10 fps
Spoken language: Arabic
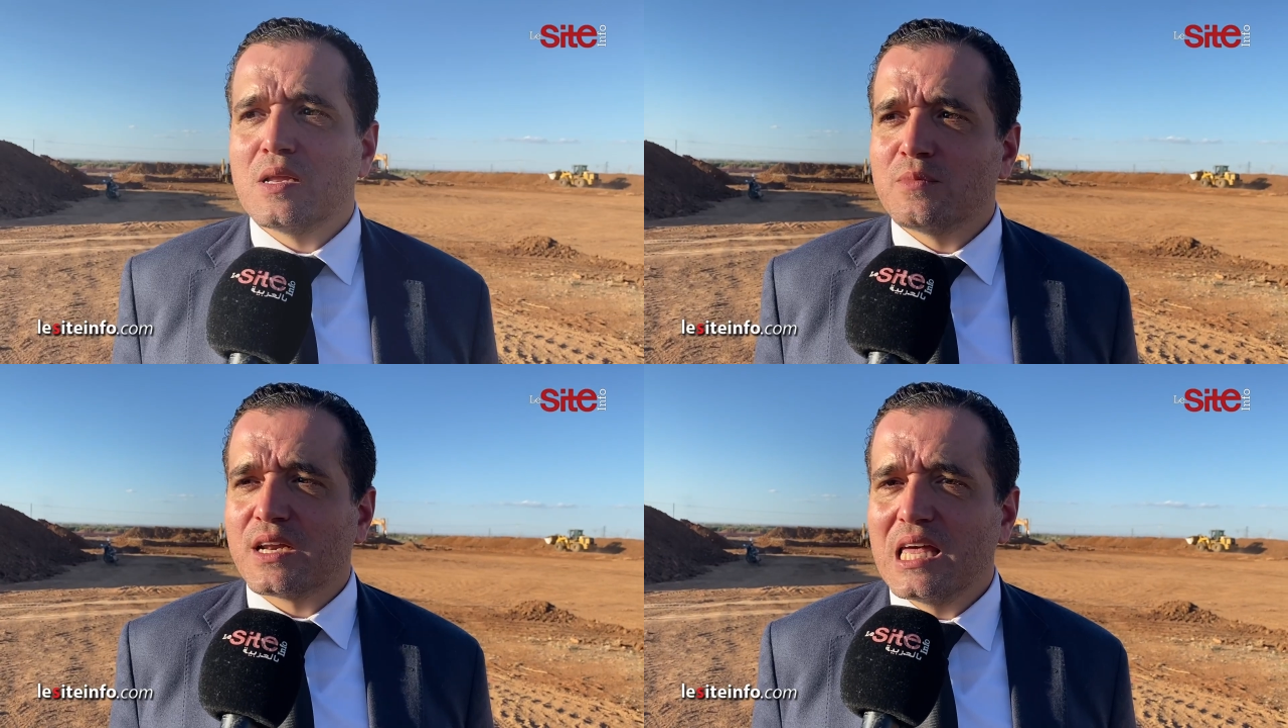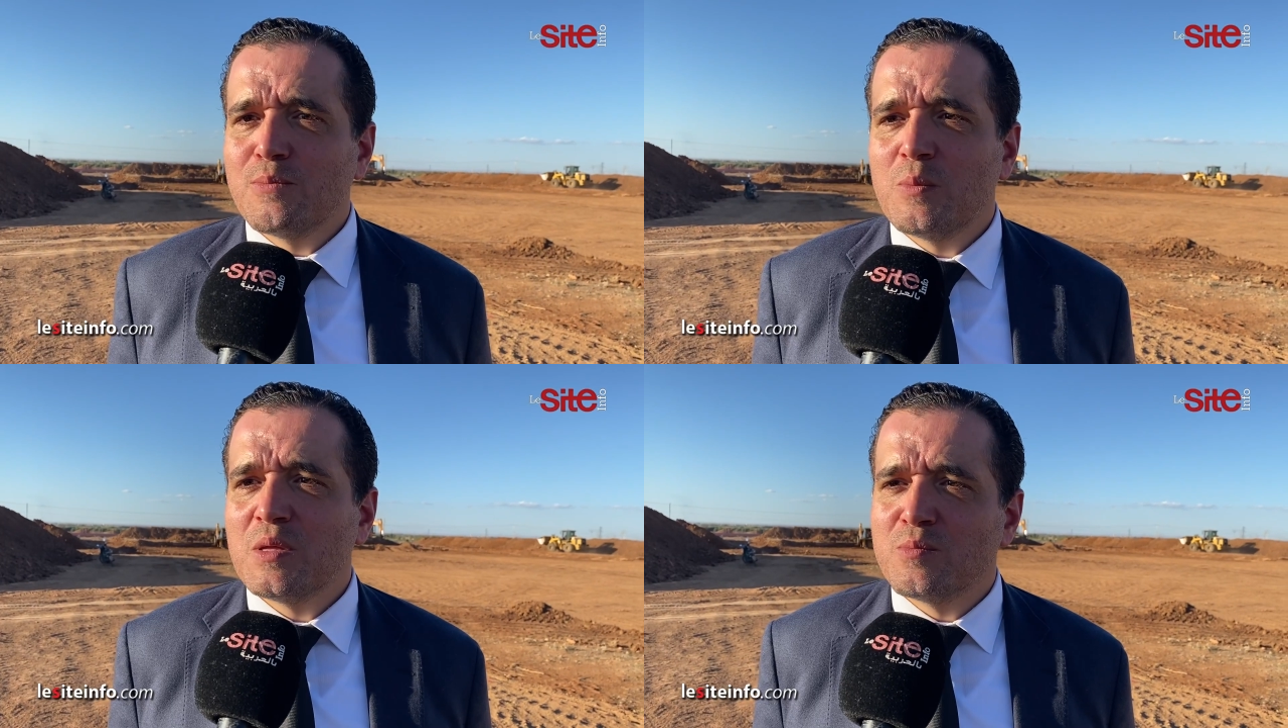الله الرحمن الرحيم
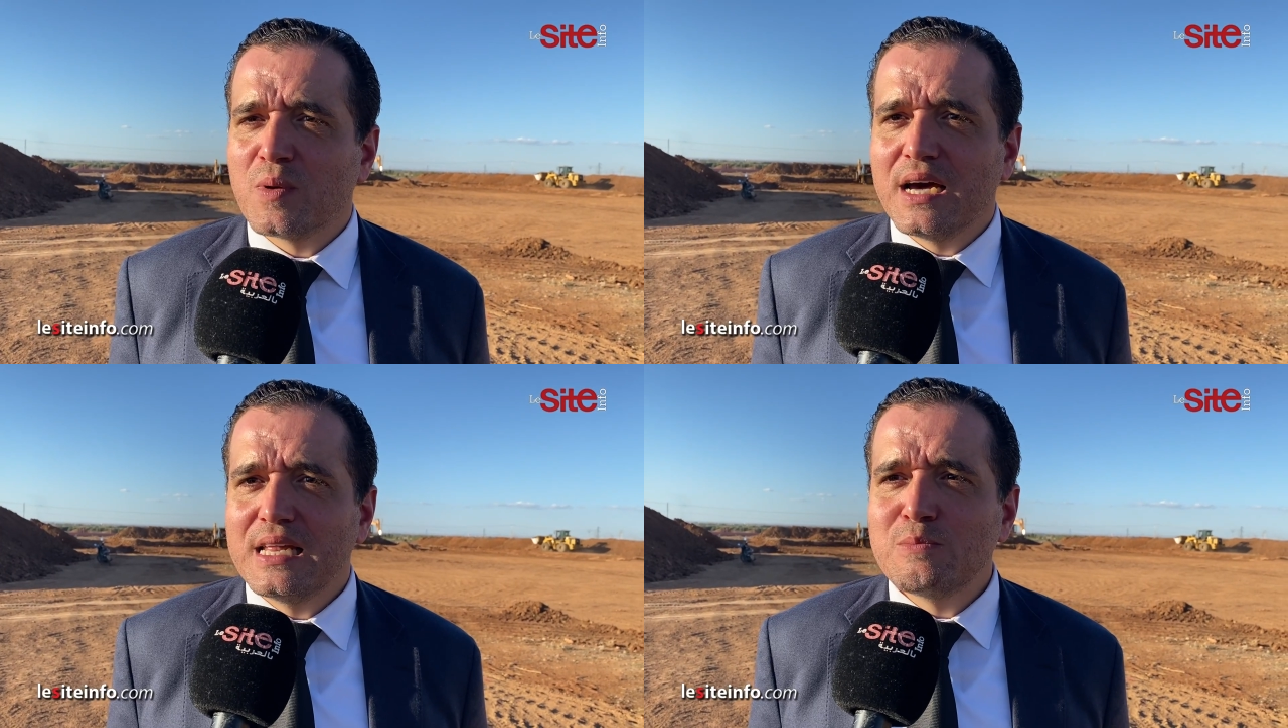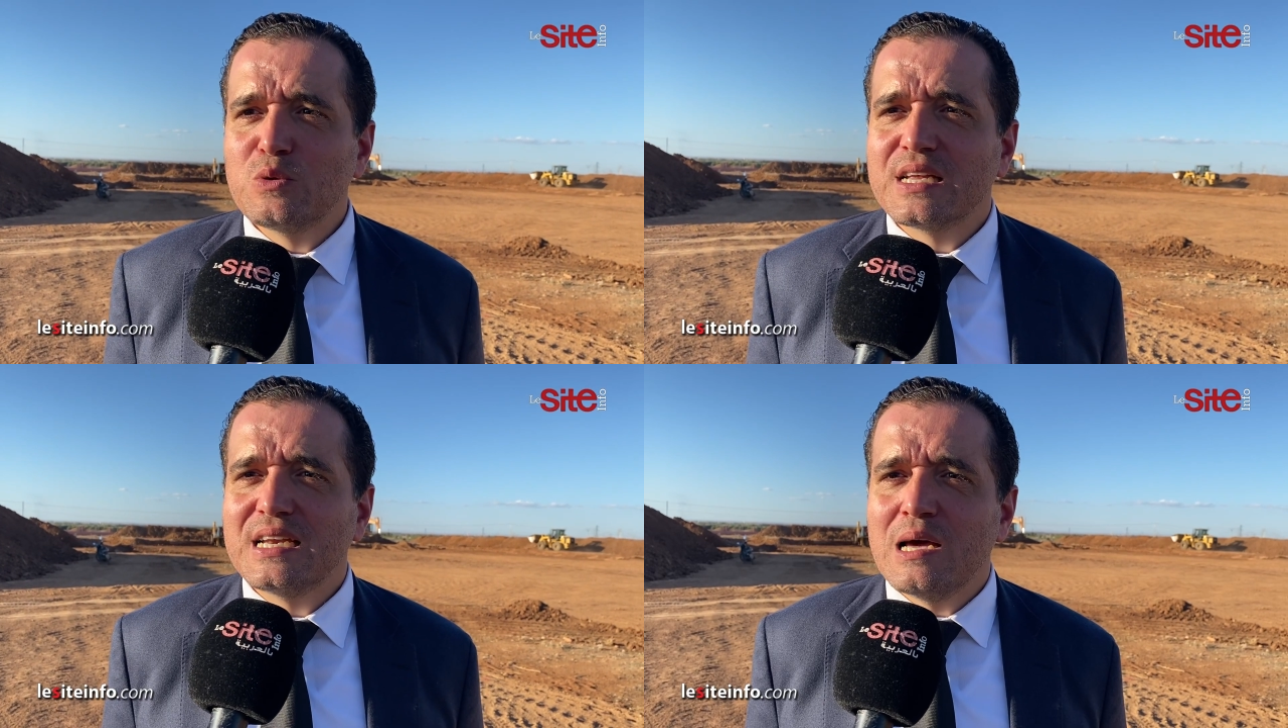محمد بن مقالي
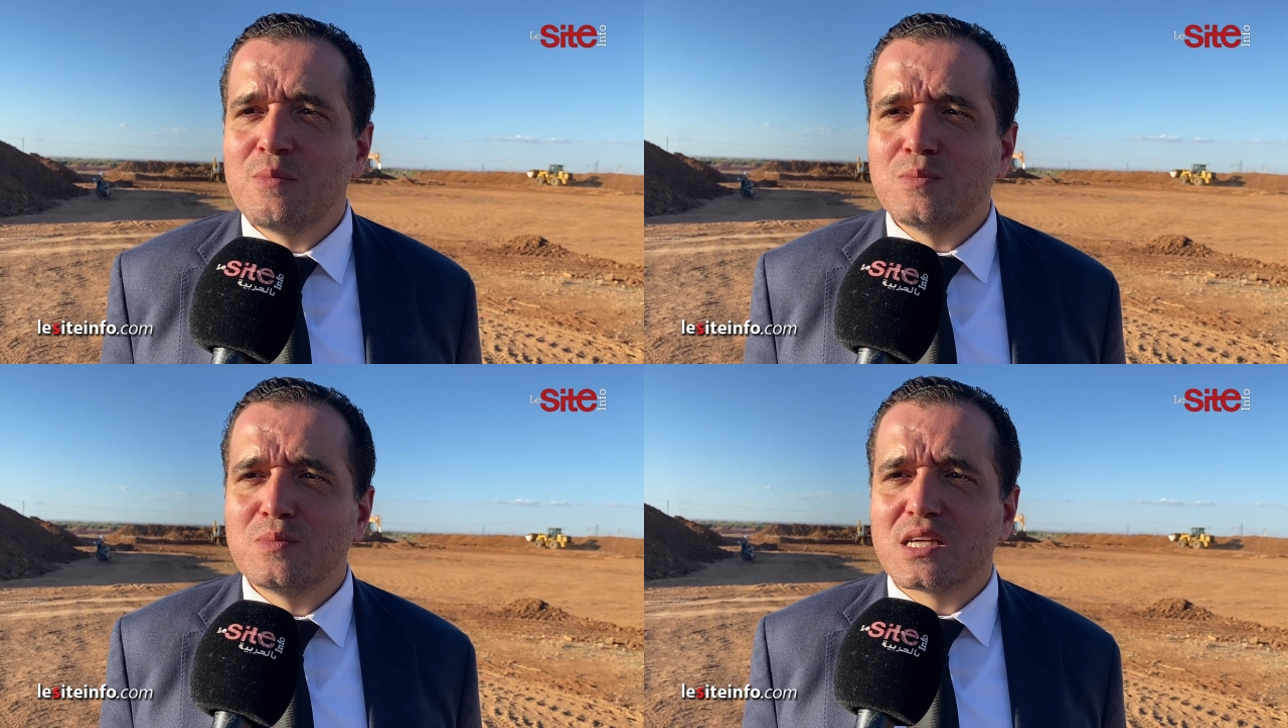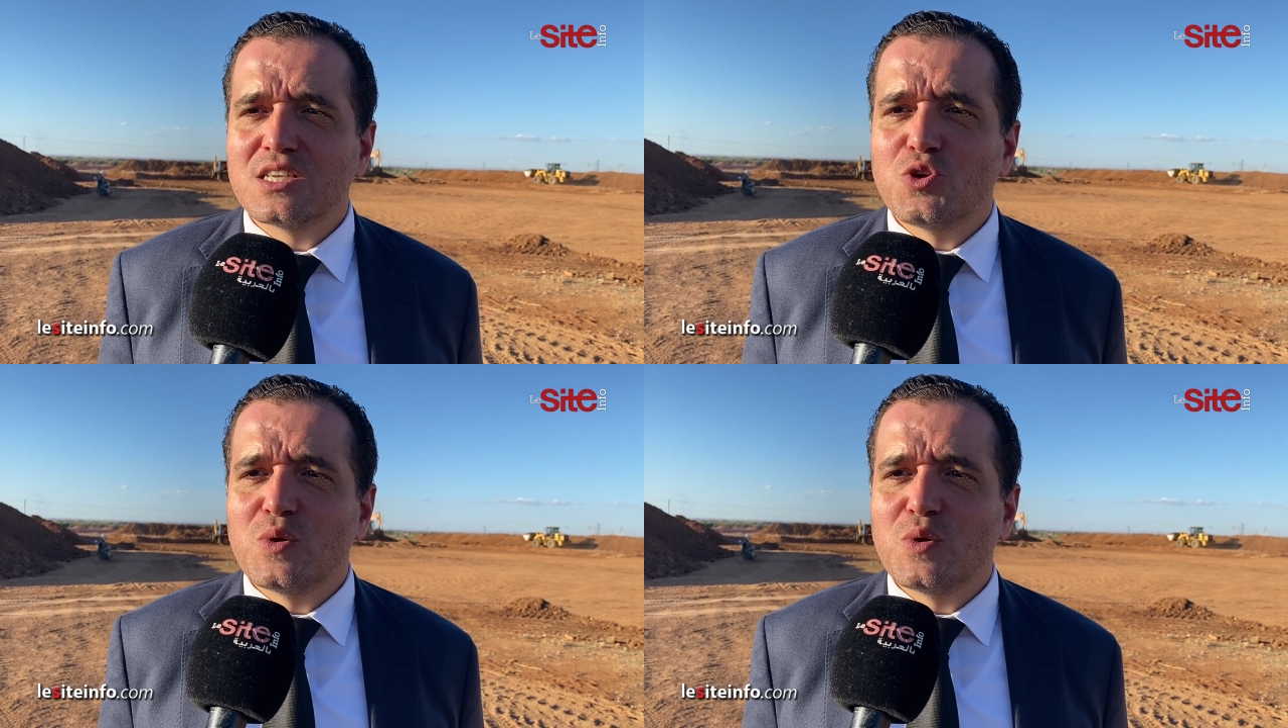مدير العام للمركز الجوي